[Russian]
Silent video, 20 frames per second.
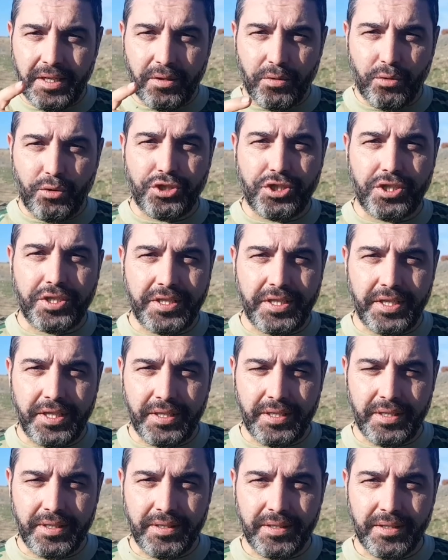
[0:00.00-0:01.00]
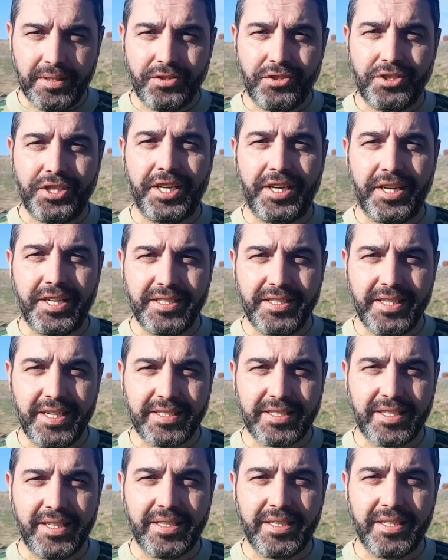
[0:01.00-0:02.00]
И учти, через
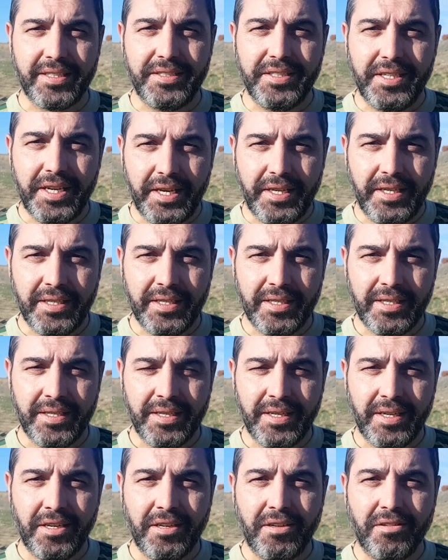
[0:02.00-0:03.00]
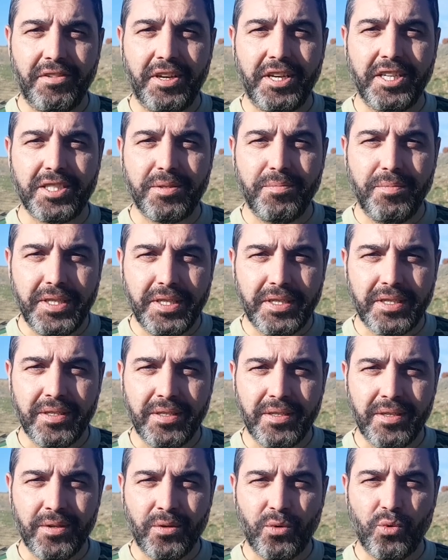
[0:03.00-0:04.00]
несколько дней весь
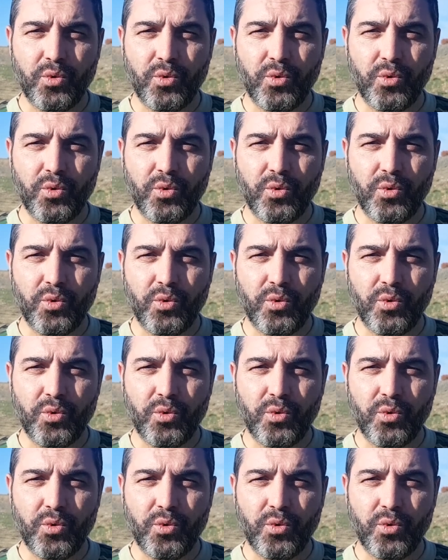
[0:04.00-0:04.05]
мир